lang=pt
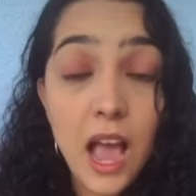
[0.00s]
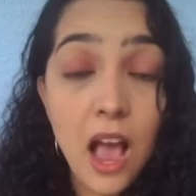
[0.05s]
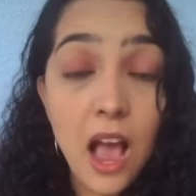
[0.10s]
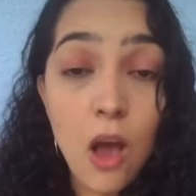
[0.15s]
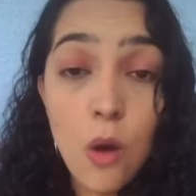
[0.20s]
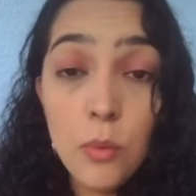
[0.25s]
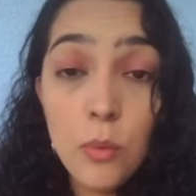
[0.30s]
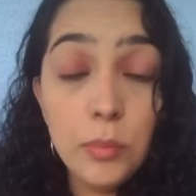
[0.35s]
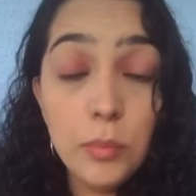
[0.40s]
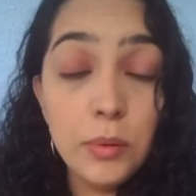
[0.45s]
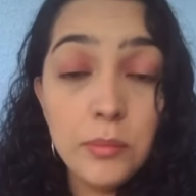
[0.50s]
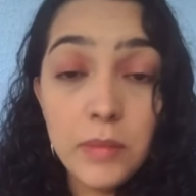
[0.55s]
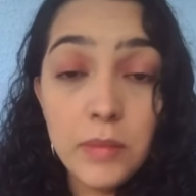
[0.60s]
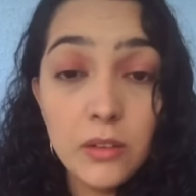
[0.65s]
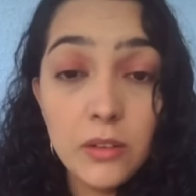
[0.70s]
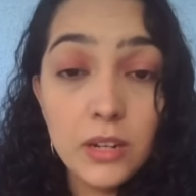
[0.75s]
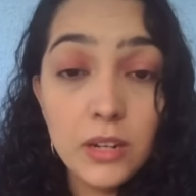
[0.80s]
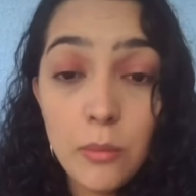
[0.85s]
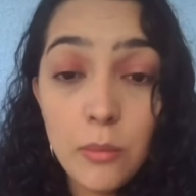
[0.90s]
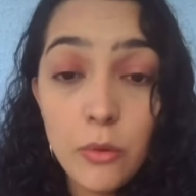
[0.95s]
arrumam o
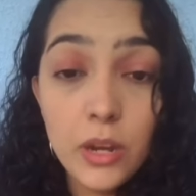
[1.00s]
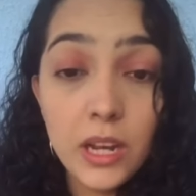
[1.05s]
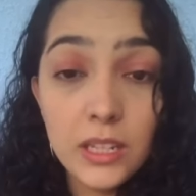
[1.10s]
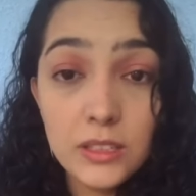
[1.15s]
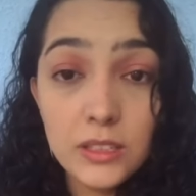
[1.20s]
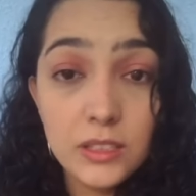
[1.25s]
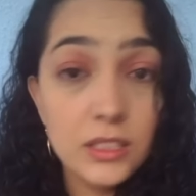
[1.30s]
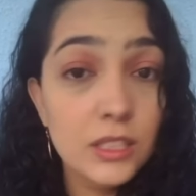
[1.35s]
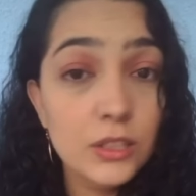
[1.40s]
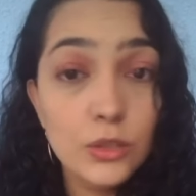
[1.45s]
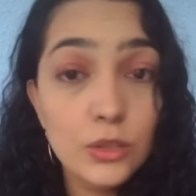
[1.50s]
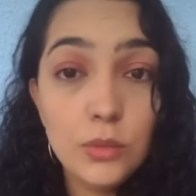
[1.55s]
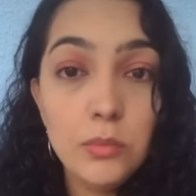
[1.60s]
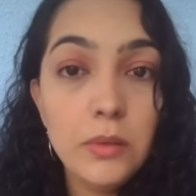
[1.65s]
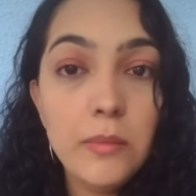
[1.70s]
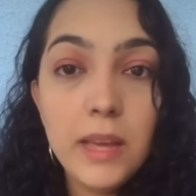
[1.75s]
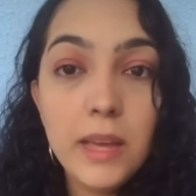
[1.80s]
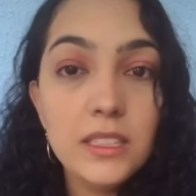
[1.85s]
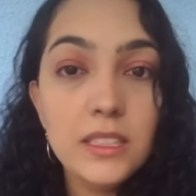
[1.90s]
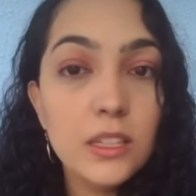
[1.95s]
primeiro namoradinho e se
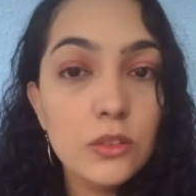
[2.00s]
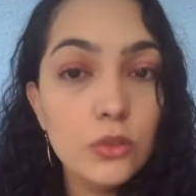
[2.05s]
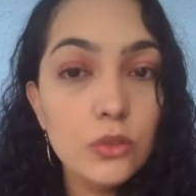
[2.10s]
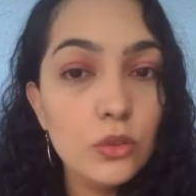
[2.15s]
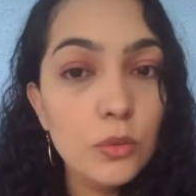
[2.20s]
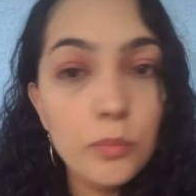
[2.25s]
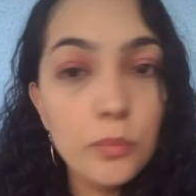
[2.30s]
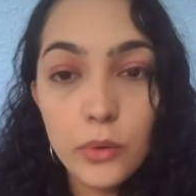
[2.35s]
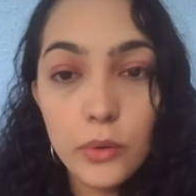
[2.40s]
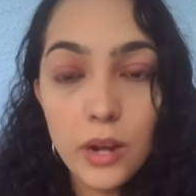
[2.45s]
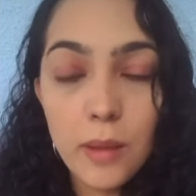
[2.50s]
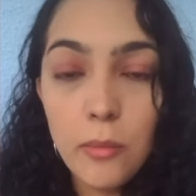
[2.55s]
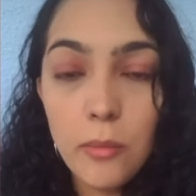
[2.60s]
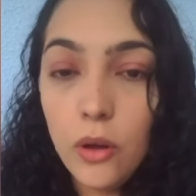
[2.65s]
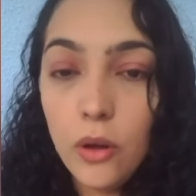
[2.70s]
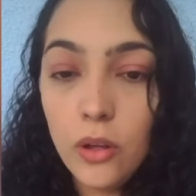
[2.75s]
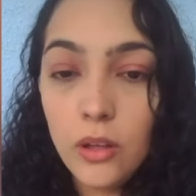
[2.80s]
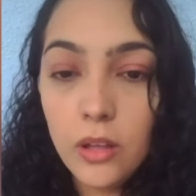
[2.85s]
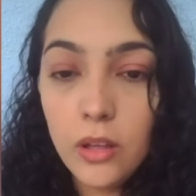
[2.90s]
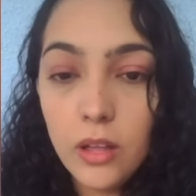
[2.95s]
submetem a tudo por
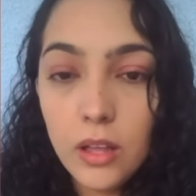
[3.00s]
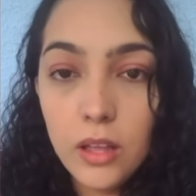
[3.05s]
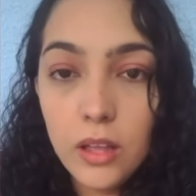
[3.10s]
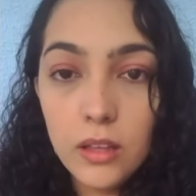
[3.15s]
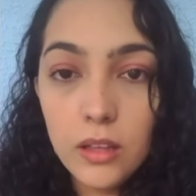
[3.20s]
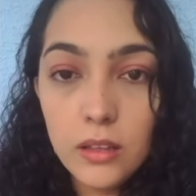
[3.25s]
amor.